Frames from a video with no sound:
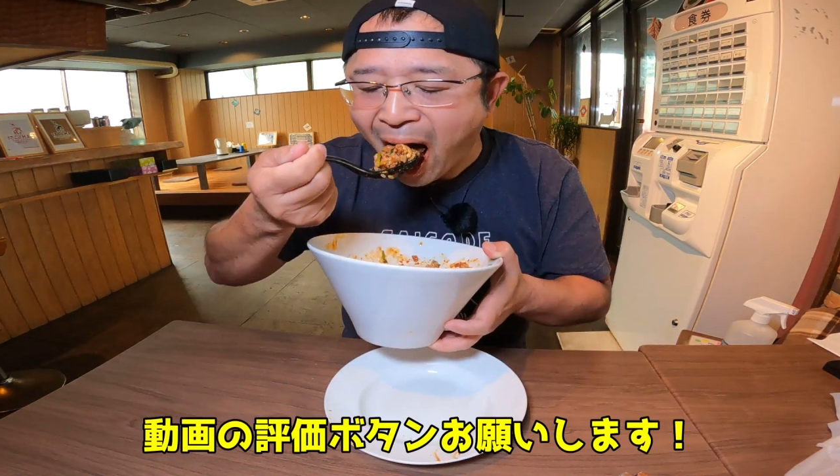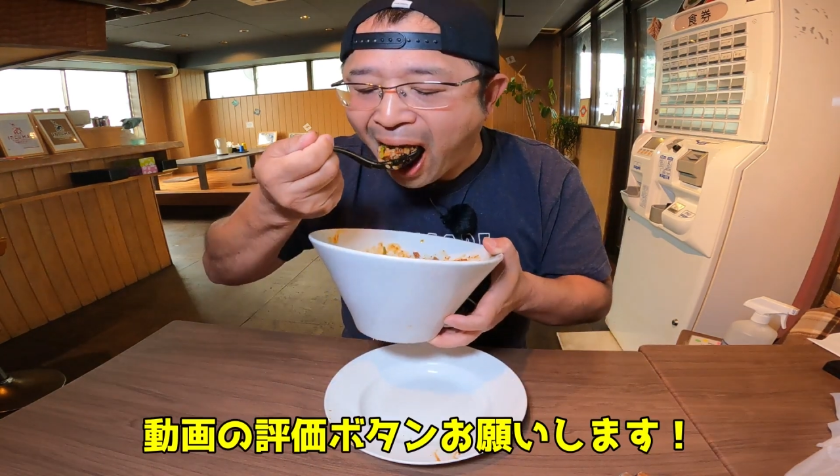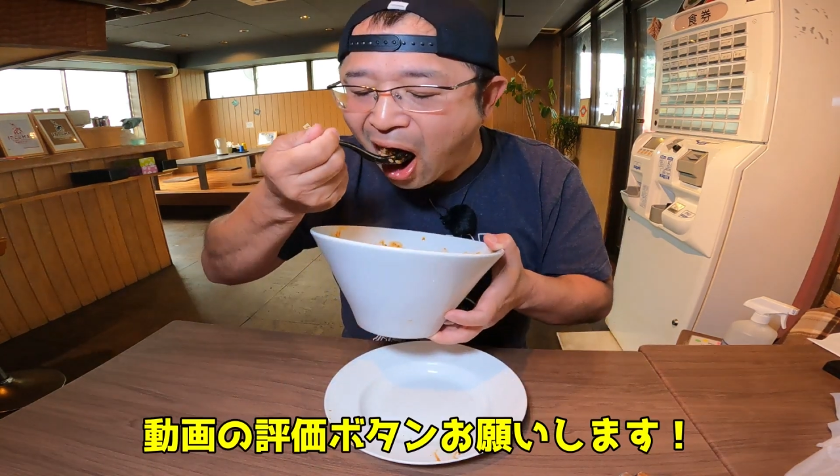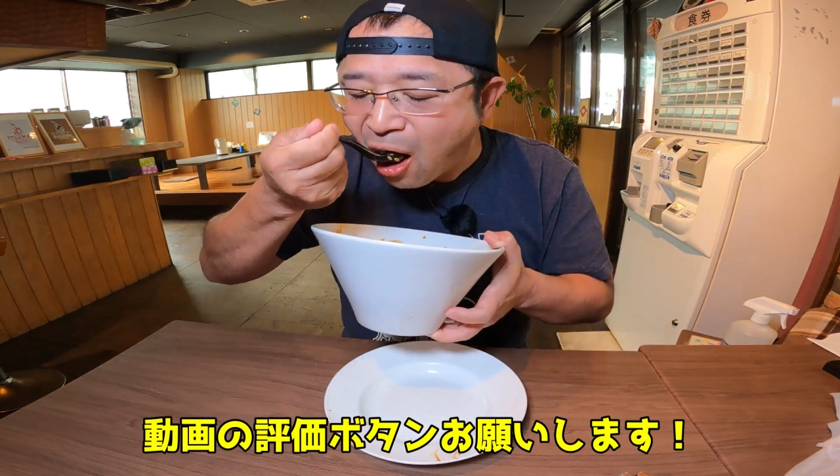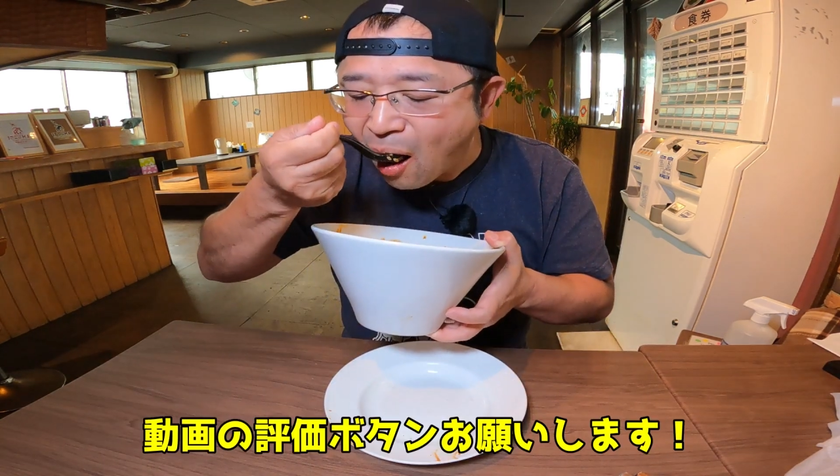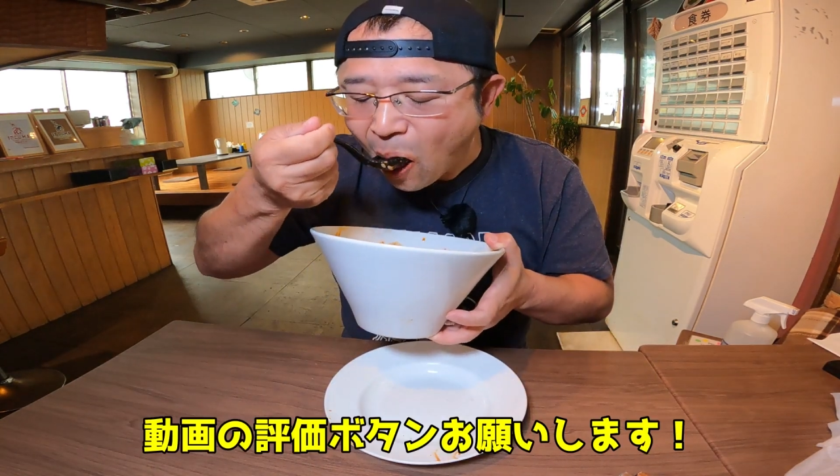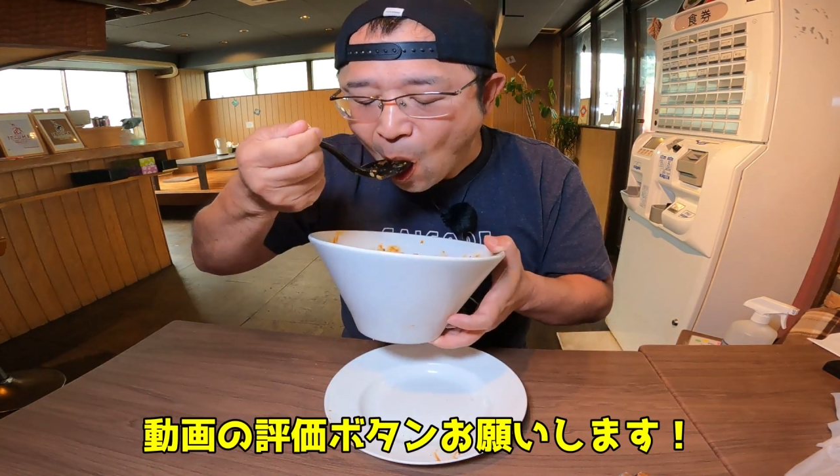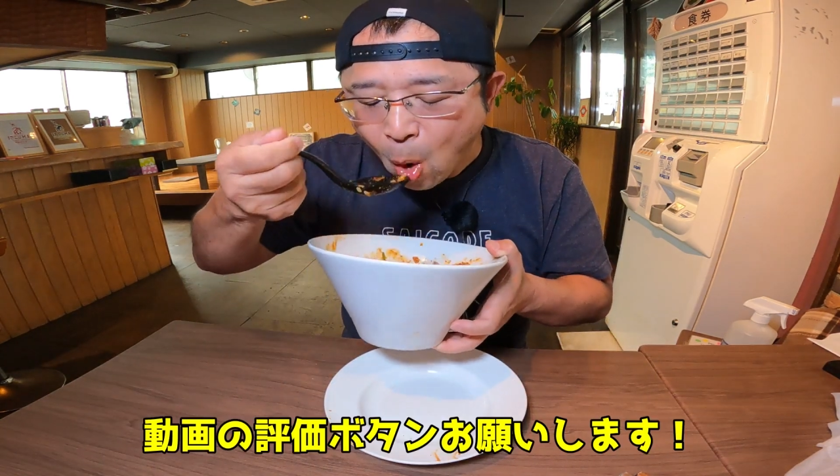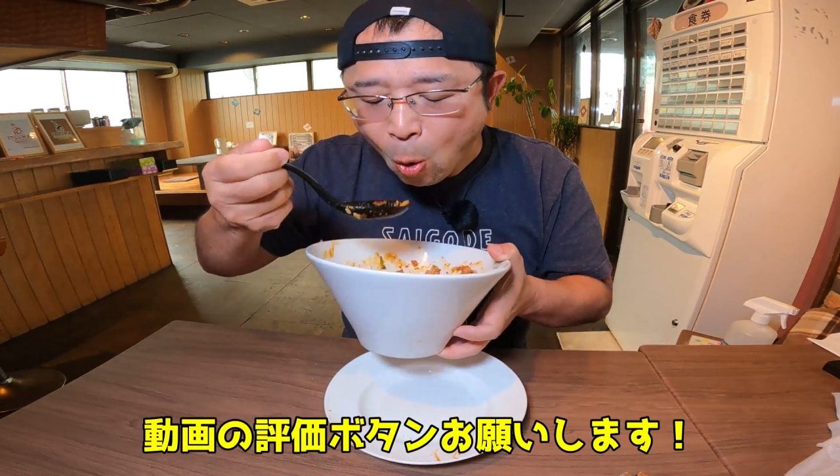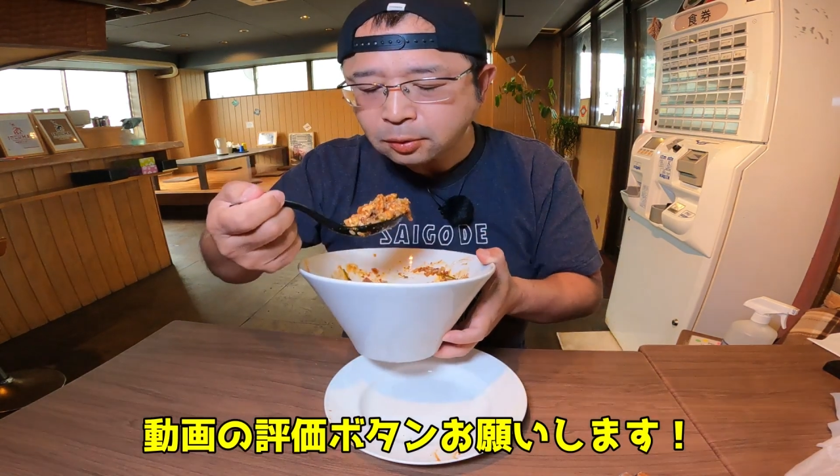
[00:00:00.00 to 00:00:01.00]
の評価ボタンよ
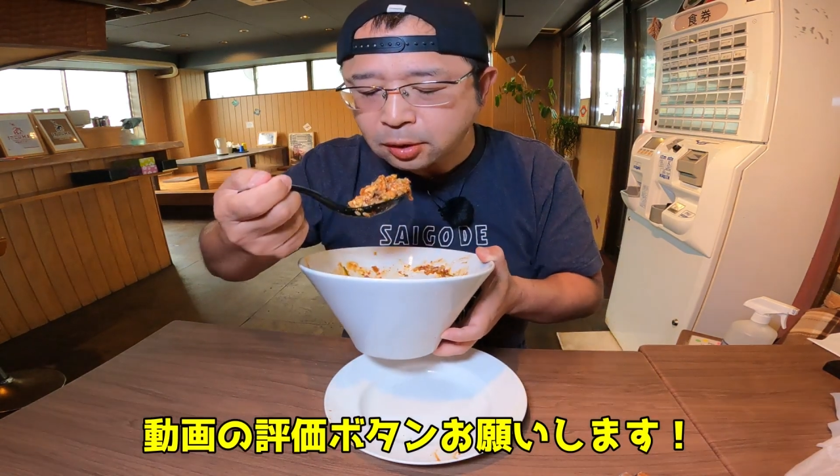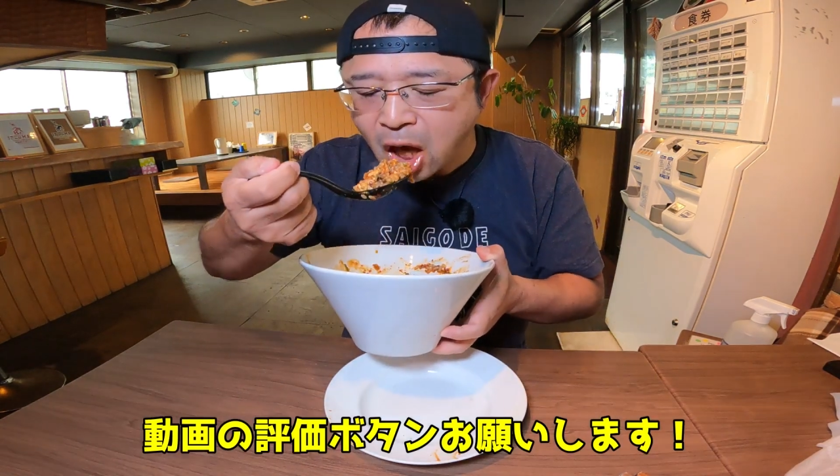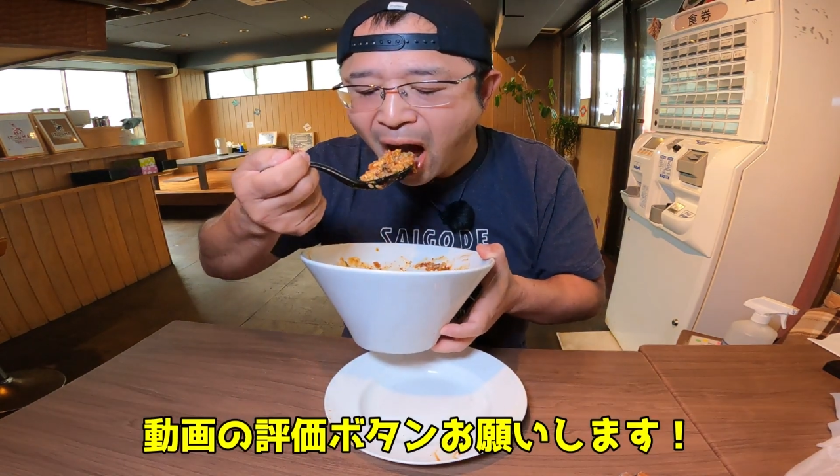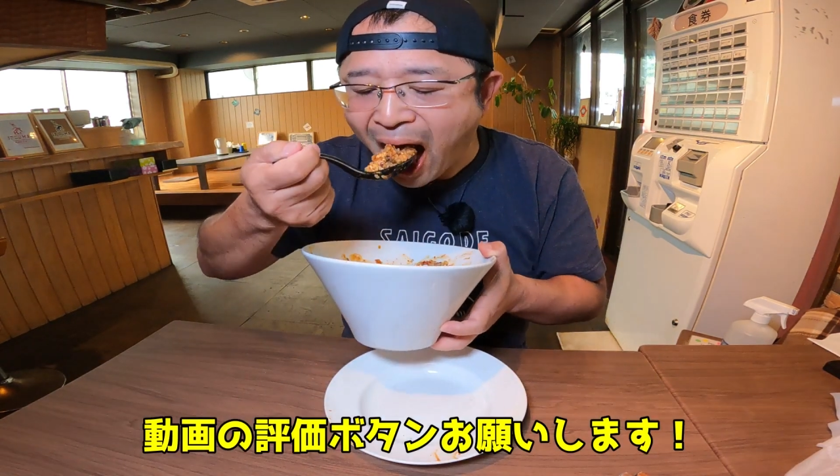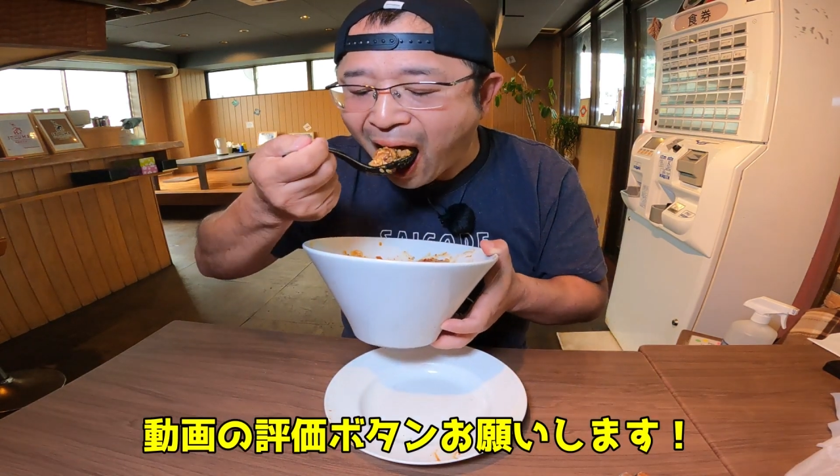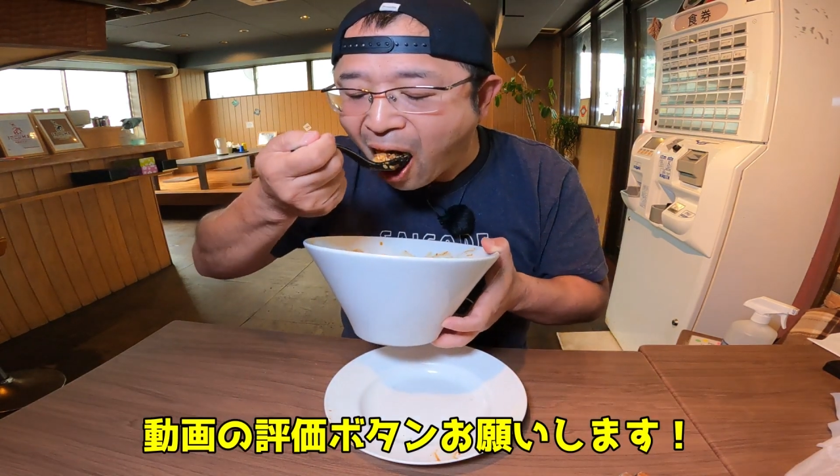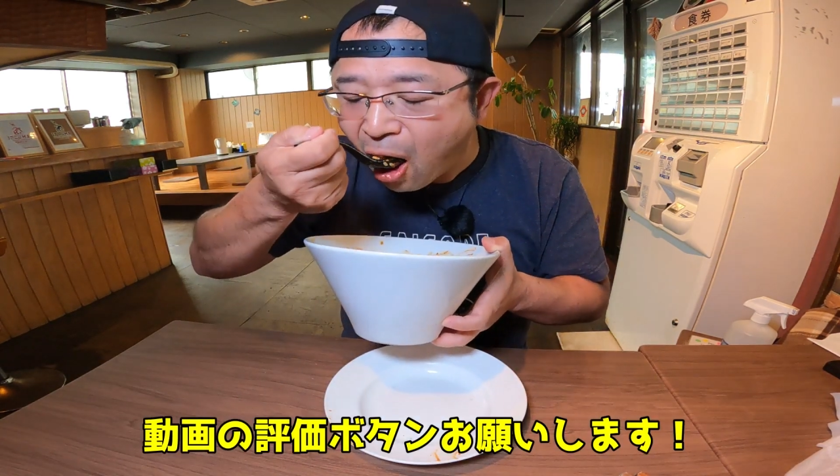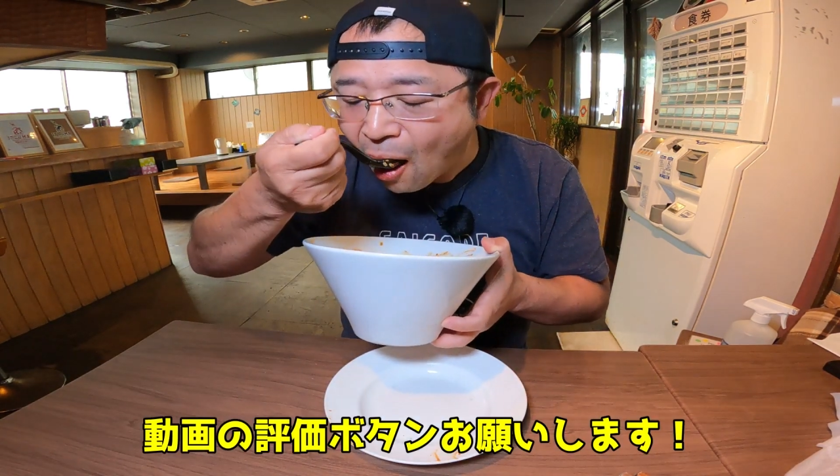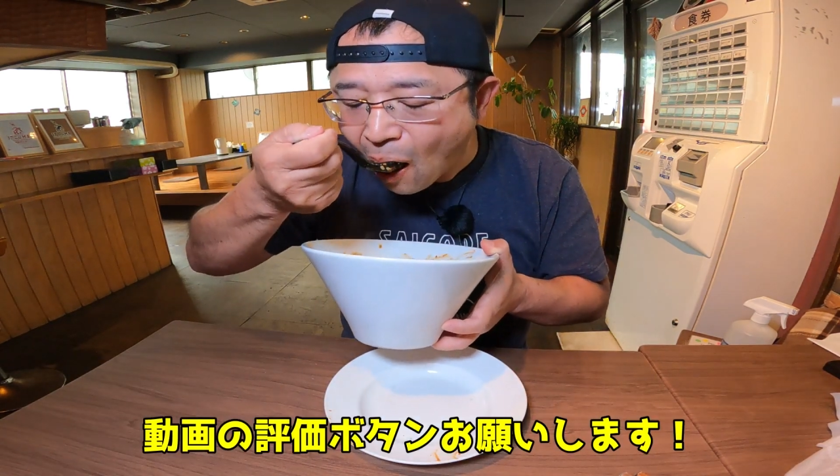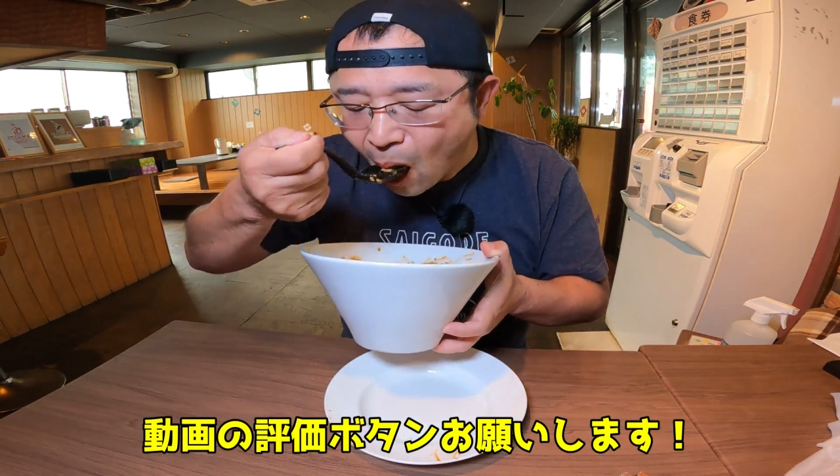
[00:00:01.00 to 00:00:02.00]
ろしくお願いし
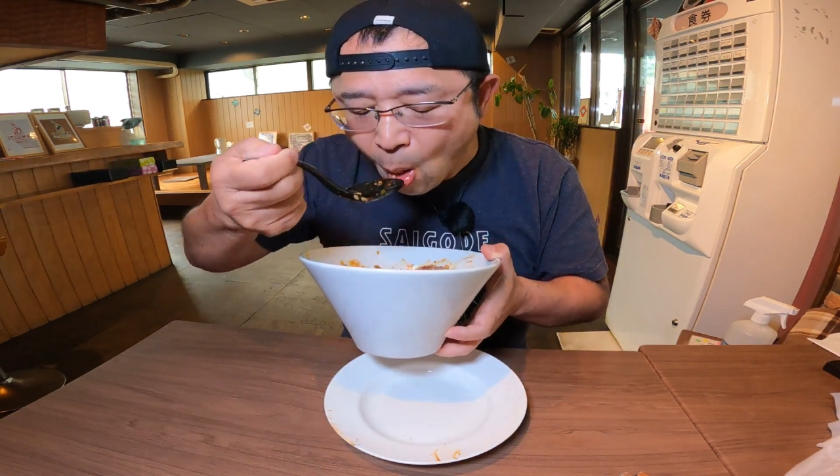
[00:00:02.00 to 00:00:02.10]
ます